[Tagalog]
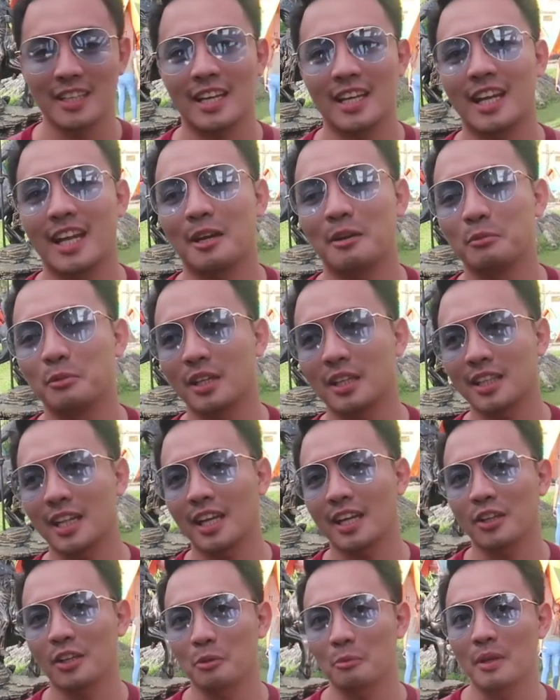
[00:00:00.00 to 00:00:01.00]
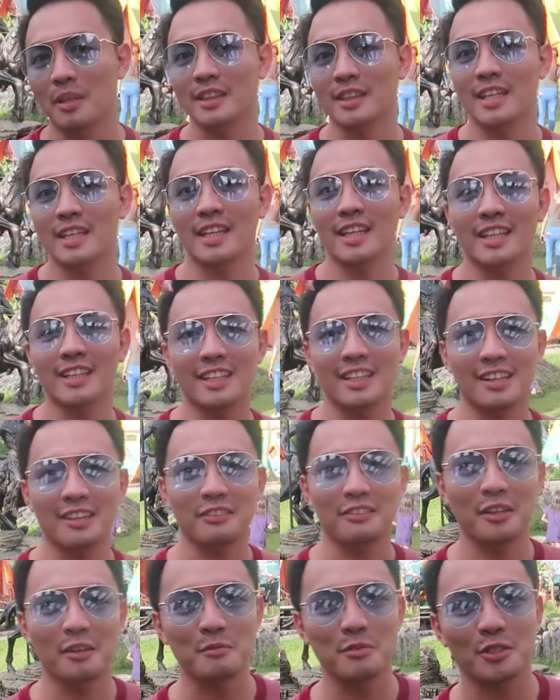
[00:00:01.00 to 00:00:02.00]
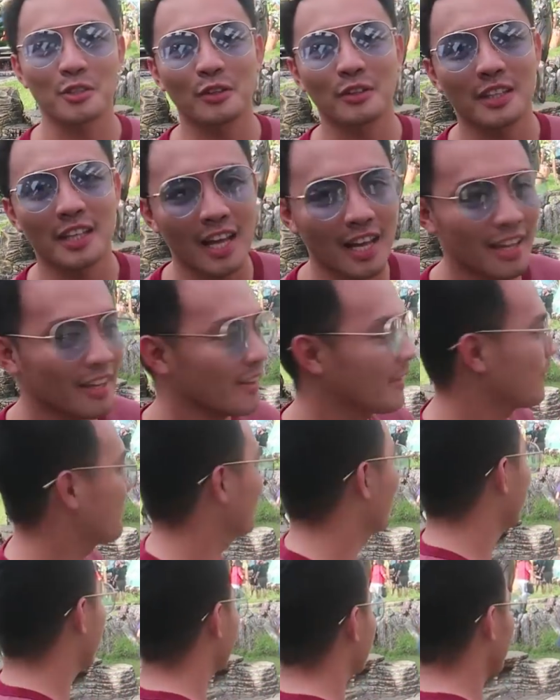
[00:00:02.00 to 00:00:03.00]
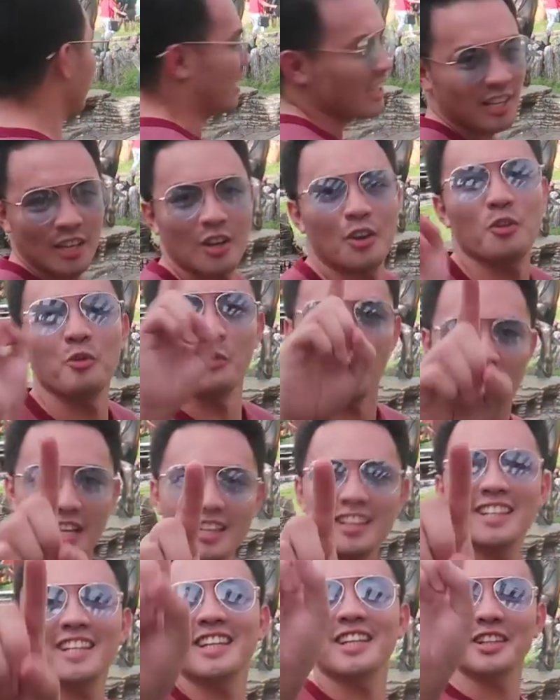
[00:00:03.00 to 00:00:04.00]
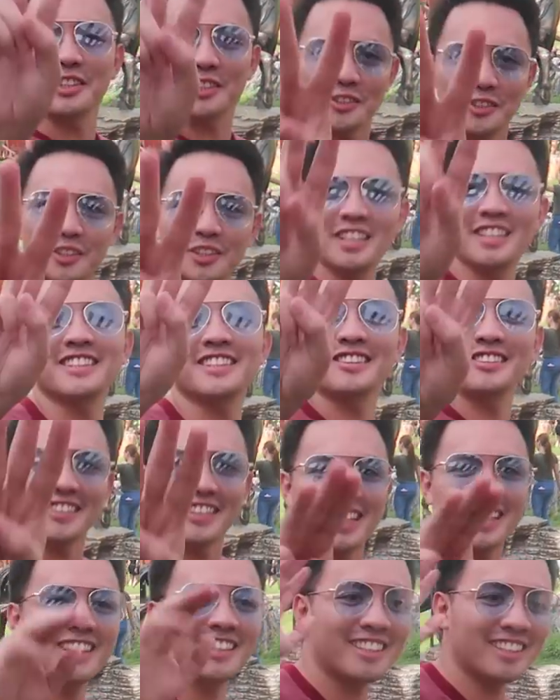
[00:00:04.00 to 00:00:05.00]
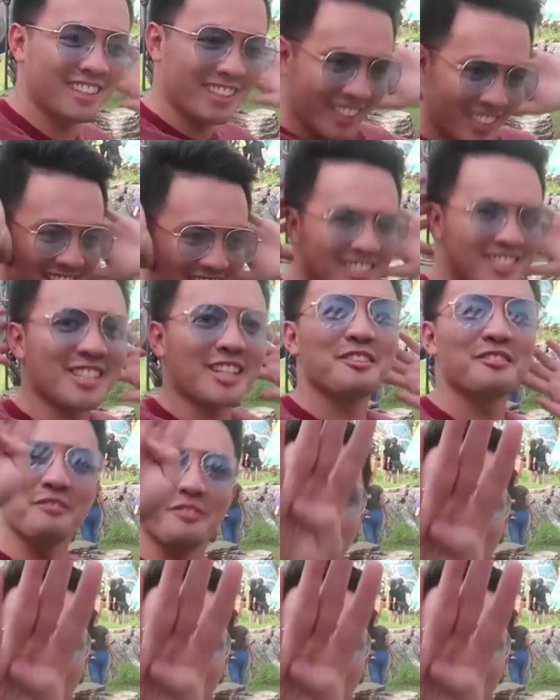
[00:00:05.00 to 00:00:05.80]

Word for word: kailangan muna tayong kumanta ng kanilang theme song na One little, two little, three little Indian,